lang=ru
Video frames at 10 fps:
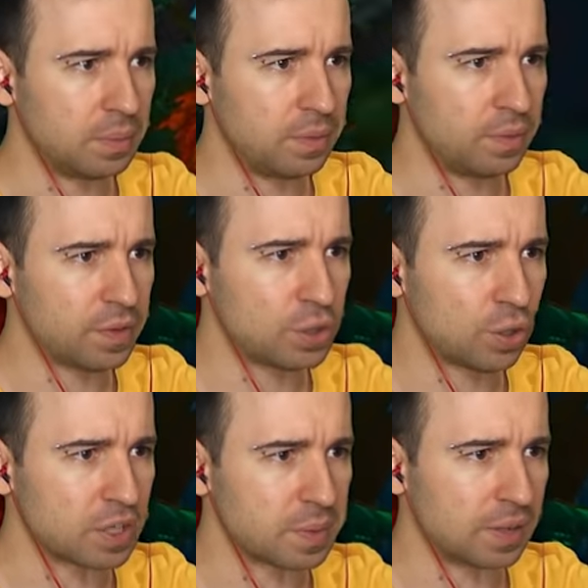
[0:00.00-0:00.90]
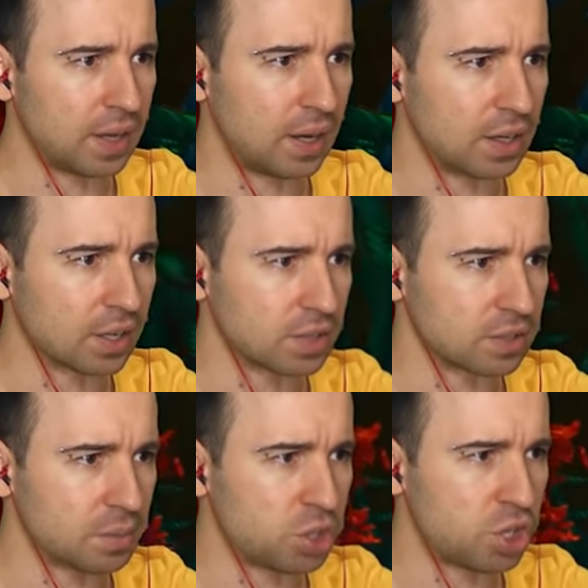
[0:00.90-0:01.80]
Мы все осмотрели,
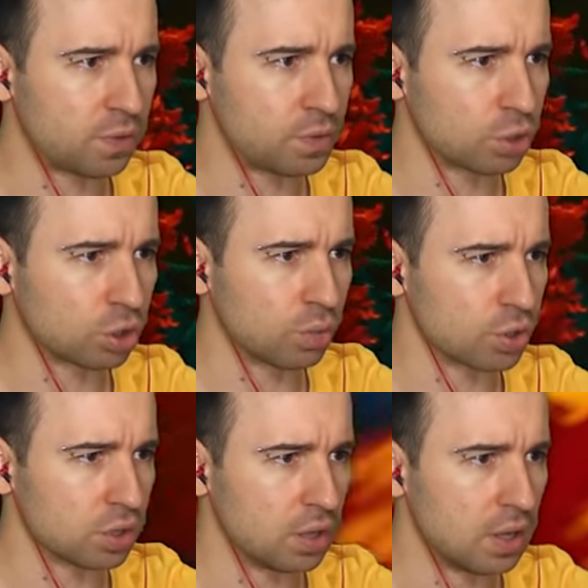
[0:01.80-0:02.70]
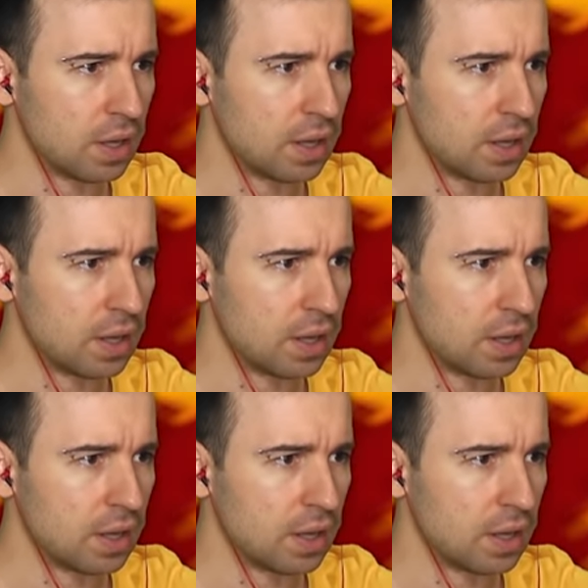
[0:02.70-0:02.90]
кажется. Вообще все, что можно.